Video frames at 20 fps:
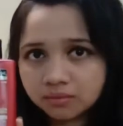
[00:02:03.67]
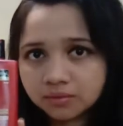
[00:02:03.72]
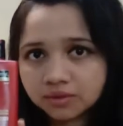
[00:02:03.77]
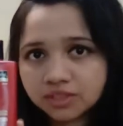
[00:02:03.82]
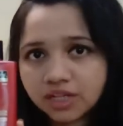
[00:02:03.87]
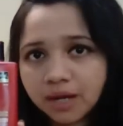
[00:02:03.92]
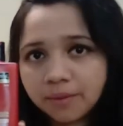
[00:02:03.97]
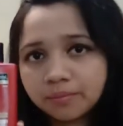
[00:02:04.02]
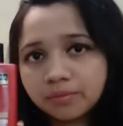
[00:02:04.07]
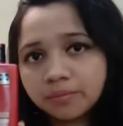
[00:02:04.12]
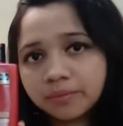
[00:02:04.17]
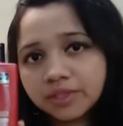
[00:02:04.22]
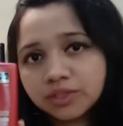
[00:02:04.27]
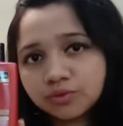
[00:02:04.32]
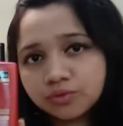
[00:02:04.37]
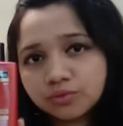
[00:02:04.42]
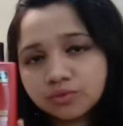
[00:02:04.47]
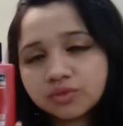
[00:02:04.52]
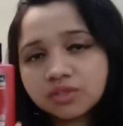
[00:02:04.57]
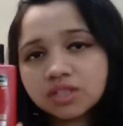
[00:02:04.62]
शैम्पू uh, मैं
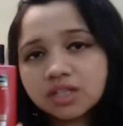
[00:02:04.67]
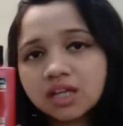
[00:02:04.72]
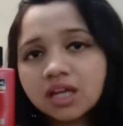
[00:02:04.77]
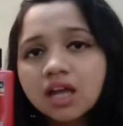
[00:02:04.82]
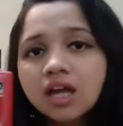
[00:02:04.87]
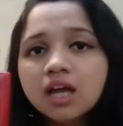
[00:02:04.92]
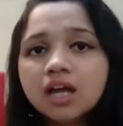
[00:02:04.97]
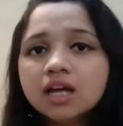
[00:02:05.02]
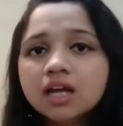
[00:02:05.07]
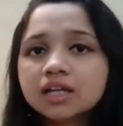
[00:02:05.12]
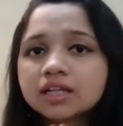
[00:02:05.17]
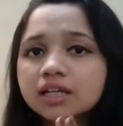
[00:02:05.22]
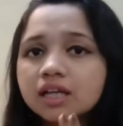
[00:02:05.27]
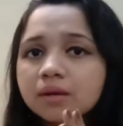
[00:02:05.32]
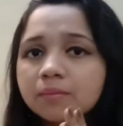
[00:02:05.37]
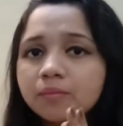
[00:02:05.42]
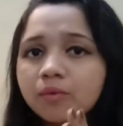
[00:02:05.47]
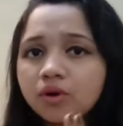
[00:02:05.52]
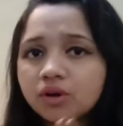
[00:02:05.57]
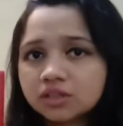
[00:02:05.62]
चूज़ की ये
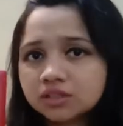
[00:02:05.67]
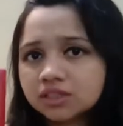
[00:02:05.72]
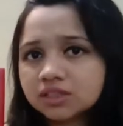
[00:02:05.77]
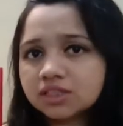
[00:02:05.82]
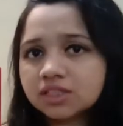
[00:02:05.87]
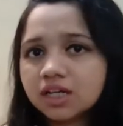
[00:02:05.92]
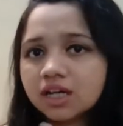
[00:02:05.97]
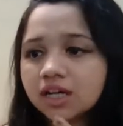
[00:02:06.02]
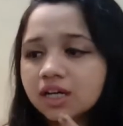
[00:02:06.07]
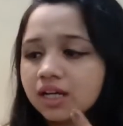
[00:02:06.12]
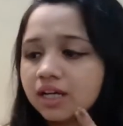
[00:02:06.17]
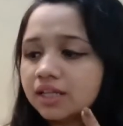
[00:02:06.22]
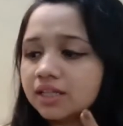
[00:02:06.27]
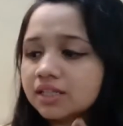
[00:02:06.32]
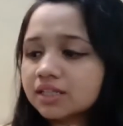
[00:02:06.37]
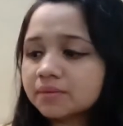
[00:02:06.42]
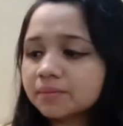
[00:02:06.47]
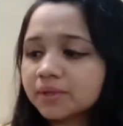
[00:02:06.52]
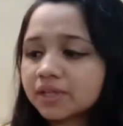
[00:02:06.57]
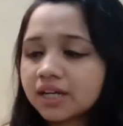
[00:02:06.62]
बहुत अच्छा है
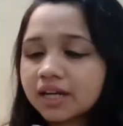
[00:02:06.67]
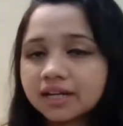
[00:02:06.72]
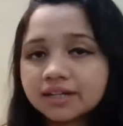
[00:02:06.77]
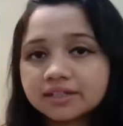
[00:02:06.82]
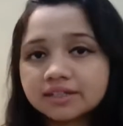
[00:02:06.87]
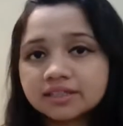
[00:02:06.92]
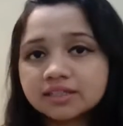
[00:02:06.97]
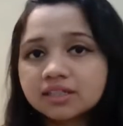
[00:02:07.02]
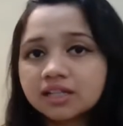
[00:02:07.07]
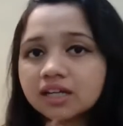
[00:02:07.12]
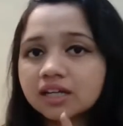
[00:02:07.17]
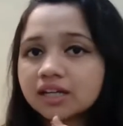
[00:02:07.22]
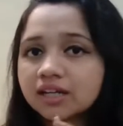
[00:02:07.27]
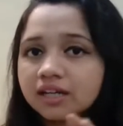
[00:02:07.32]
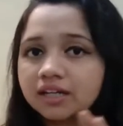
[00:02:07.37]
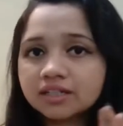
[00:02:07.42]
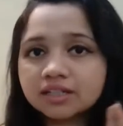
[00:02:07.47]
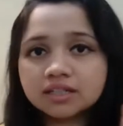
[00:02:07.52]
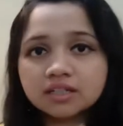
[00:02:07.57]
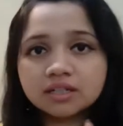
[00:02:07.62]
इसमें केराटिन है
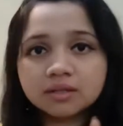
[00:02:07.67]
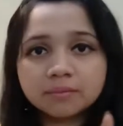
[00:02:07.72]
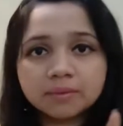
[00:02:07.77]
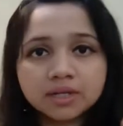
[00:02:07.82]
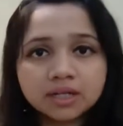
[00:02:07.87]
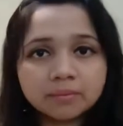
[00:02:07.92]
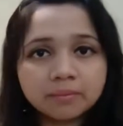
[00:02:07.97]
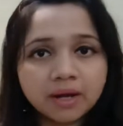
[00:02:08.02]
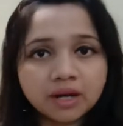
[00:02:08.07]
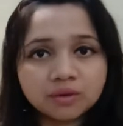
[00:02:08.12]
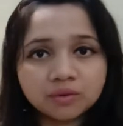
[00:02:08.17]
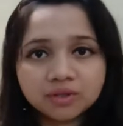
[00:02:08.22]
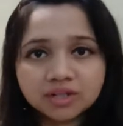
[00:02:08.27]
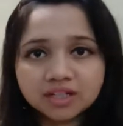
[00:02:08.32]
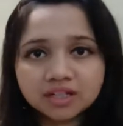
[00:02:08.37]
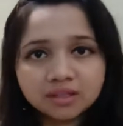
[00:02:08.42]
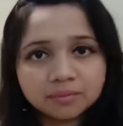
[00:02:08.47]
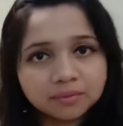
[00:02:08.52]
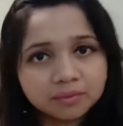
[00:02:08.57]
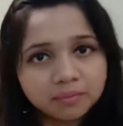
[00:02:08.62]
केराटिन हमारे बालों के
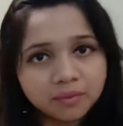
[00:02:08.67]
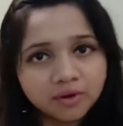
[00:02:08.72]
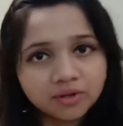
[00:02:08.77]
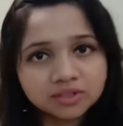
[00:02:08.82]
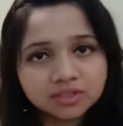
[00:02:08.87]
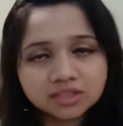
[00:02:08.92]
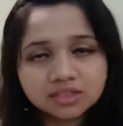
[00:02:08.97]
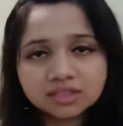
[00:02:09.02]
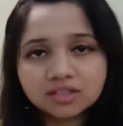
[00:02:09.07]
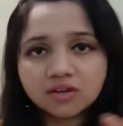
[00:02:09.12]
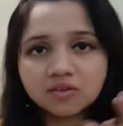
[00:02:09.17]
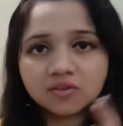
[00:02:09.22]
लिए भी बहुत अच्छा